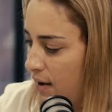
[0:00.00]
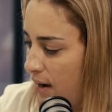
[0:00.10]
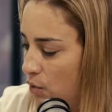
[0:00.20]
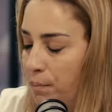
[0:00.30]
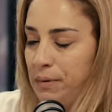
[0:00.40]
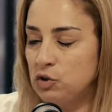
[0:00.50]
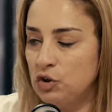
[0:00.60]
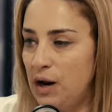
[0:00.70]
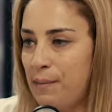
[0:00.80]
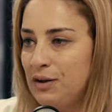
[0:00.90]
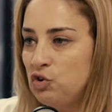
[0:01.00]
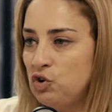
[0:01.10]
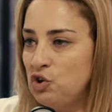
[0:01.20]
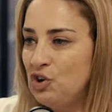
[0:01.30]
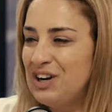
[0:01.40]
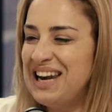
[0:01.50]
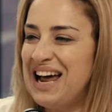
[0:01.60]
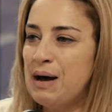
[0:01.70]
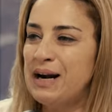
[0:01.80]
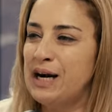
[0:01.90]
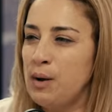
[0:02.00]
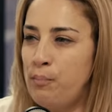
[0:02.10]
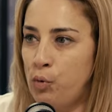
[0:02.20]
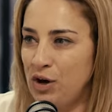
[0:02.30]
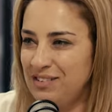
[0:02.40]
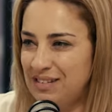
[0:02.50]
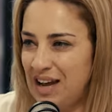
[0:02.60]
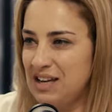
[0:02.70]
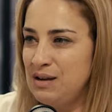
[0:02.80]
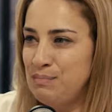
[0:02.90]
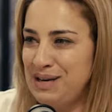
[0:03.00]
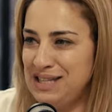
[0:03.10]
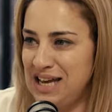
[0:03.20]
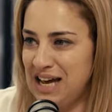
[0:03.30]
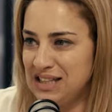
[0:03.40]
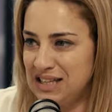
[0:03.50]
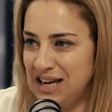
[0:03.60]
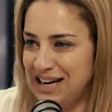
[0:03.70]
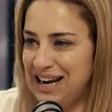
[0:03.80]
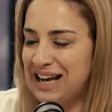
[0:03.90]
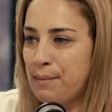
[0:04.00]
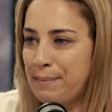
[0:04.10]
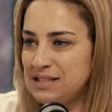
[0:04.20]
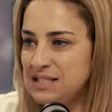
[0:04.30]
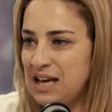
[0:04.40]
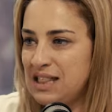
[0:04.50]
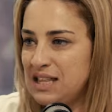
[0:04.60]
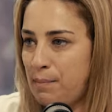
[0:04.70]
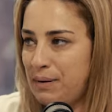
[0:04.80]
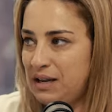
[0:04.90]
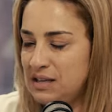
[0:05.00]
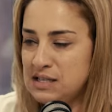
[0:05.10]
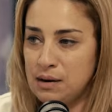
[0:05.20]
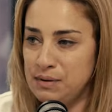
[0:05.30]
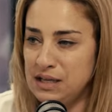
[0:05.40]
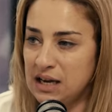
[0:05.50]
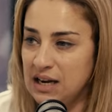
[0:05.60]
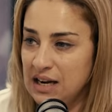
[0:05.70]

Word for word: algún pictograma Antonio, la respuesta inmediata, la capacidad de aprendizaje. Viste que.